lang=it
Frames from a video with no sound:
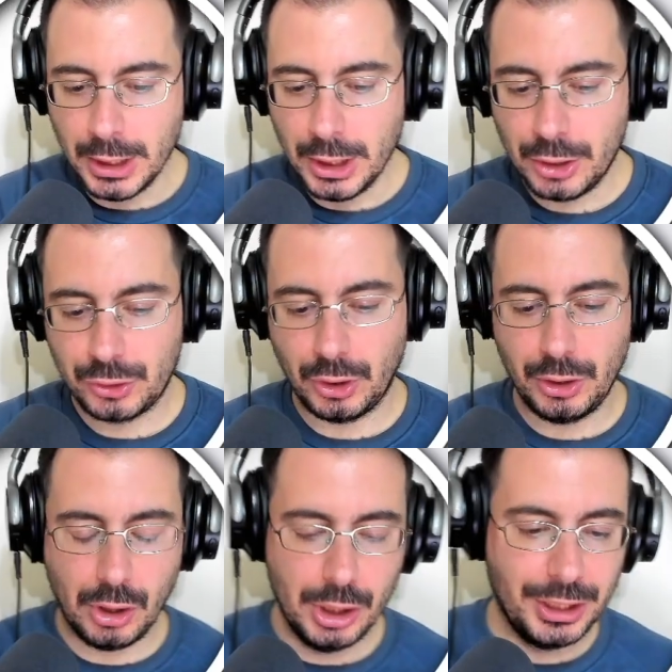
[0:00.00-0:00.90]

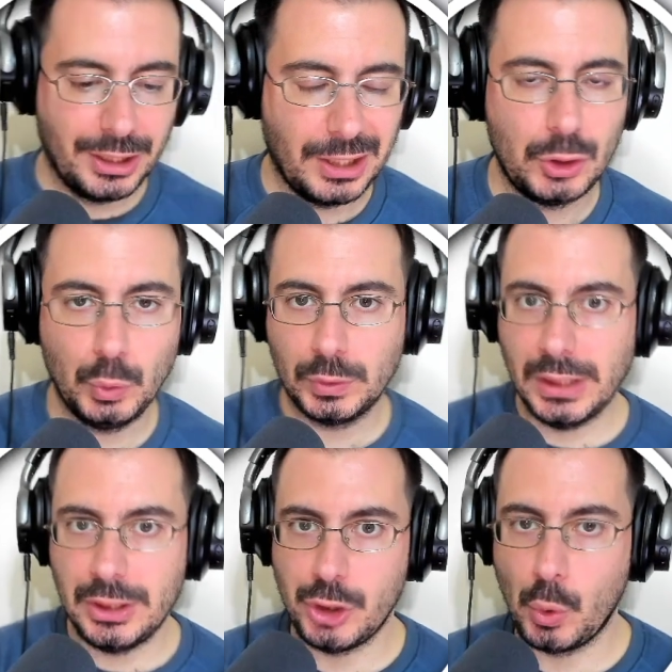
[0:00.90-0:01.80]
sono cresciute del
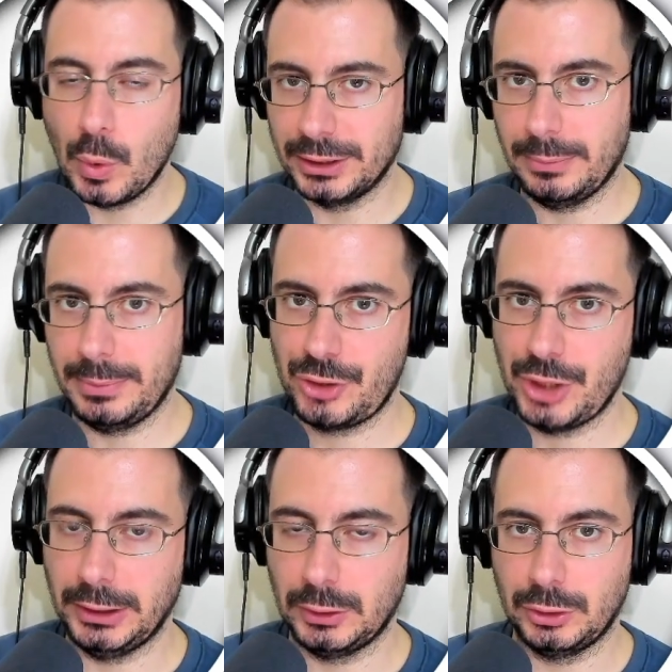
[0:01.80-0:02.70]
50%,